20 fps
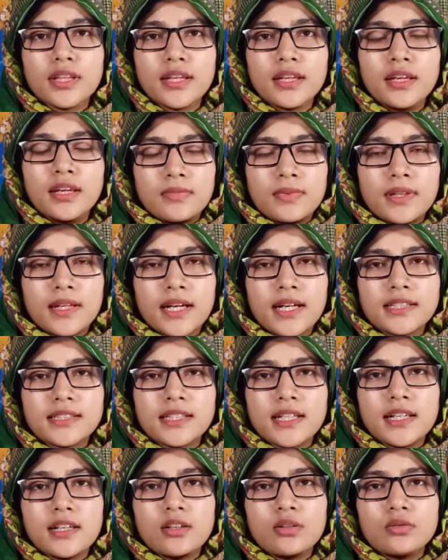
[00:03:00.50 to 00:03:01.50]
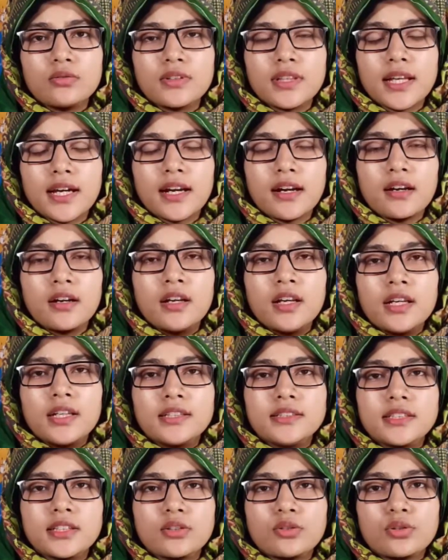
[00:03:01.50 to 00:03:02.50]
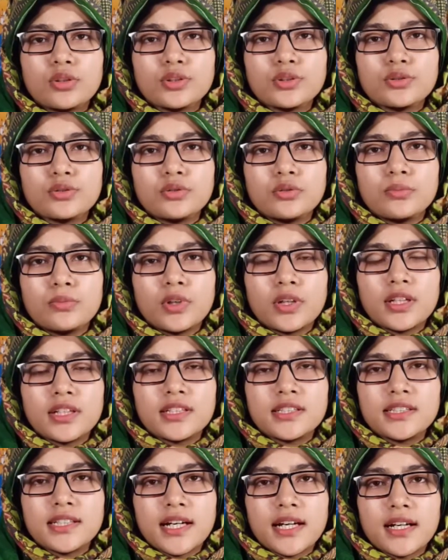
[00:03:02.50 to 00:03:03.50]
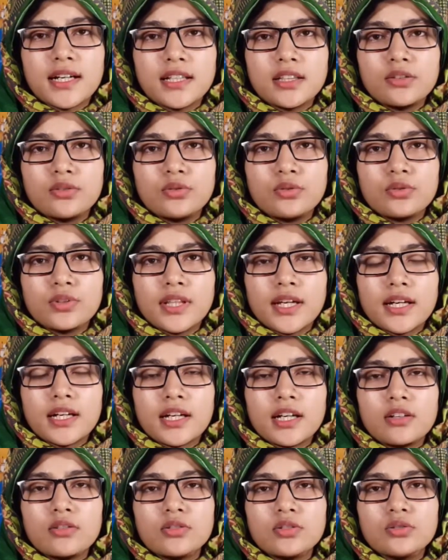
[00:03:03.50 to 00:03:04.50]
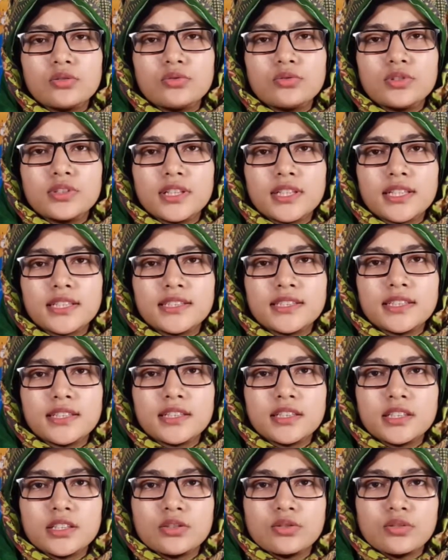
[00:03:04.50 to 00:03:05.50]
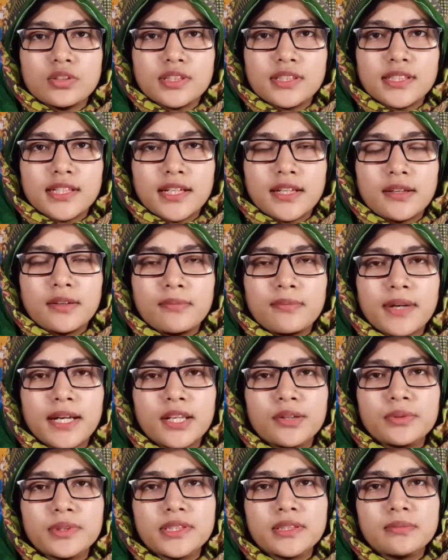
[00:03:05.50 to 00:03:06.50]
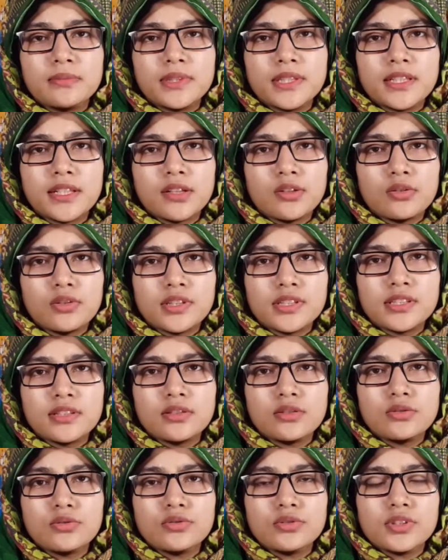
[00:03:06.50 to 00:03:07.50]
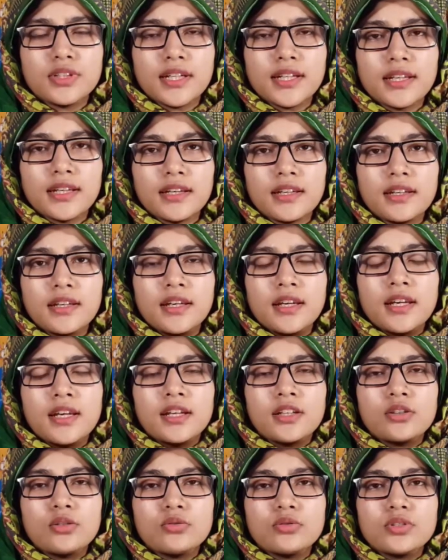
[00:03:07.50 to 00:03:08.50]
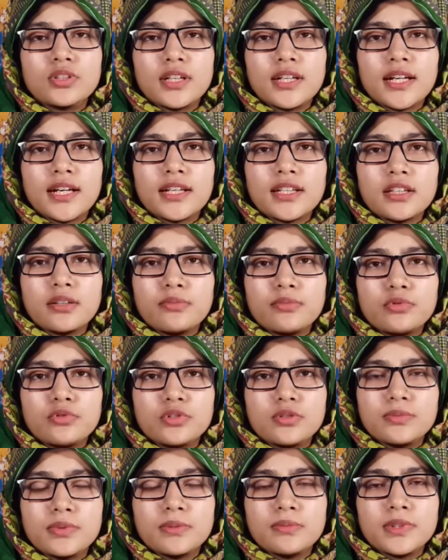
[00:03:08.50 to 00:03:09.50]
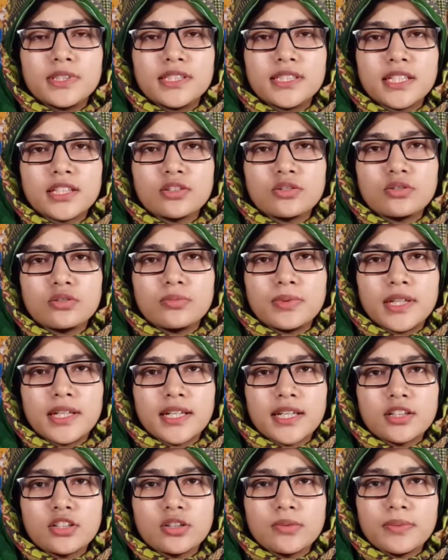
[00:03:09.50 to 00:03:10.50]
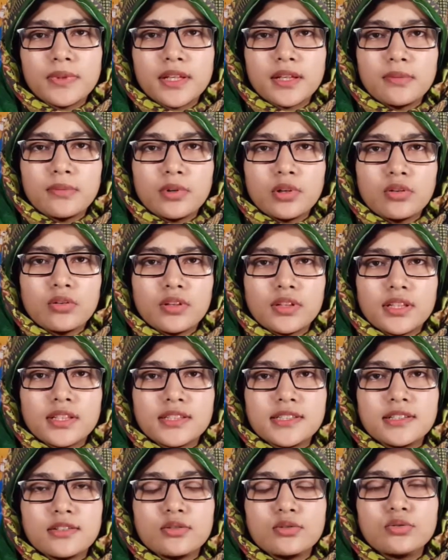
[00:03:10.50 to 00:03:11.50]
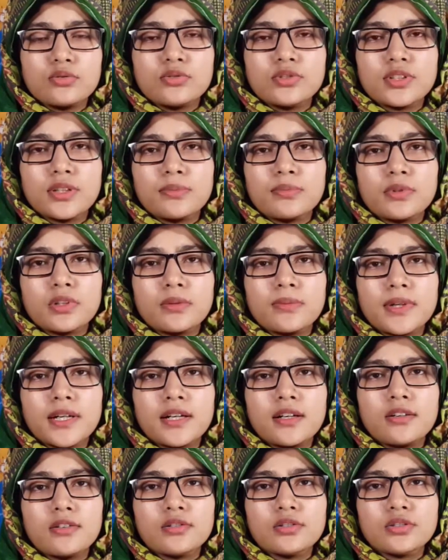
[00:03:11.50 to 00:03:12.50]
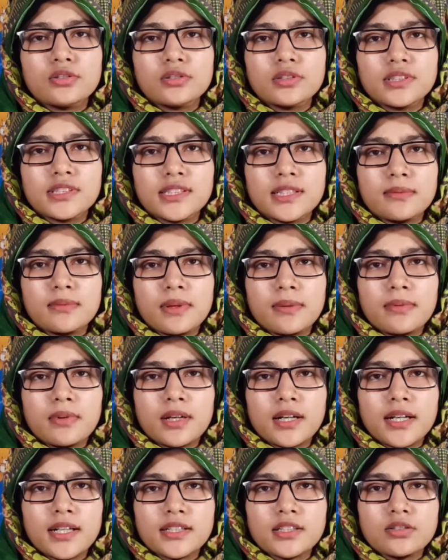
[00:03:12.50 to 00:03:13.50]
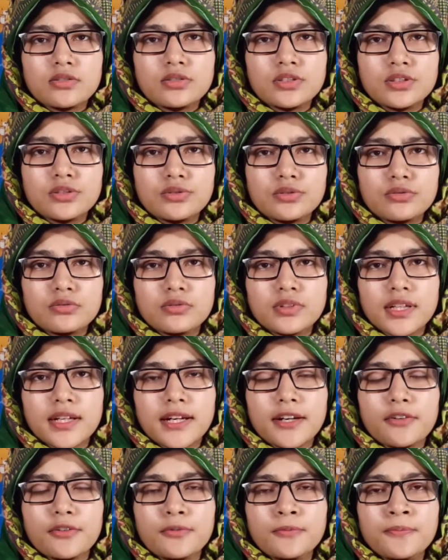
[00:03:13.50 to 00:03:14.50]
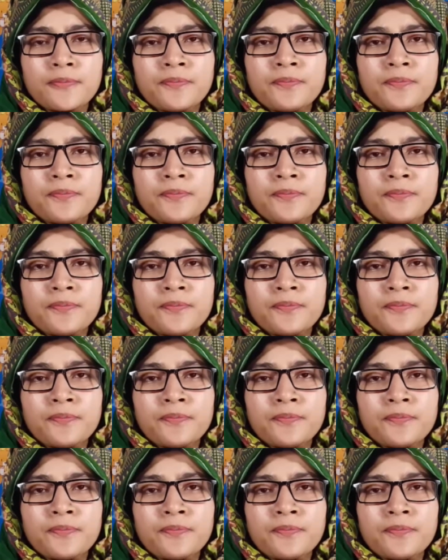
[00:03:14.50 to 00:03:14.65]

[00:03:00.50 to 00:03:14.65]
হতে না চাইলেও তার যে কষ্ট মনের যে আঘাতগুলো তার কারণে দুর্জয়কে ছেড়ে সে চলে যায় ভালোবেসে বিয়েটা করেছিল দুর্জয়কে দুর্জয় রানীকে বুঝবে বিশ্বাস করবে এটাই সব থেকে বড় কথা ছিল দুর্জয়ের পরিবারের লোকজন যে ব্যবহার আচরণই করুক না কেন